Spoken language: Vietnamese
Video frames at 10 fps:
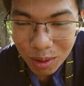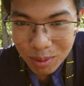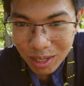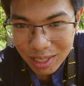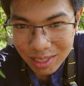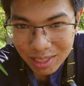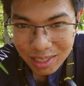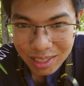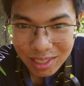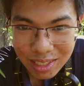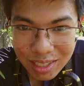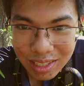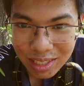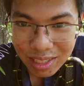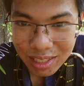không à
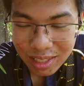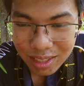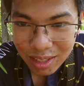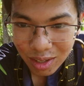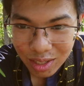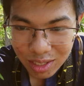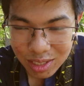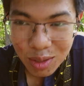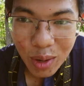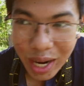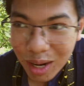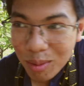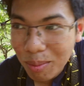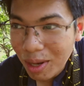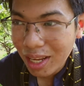rồi ờ, sinh hoạt
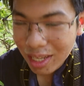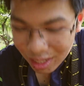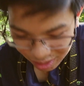không hợp lý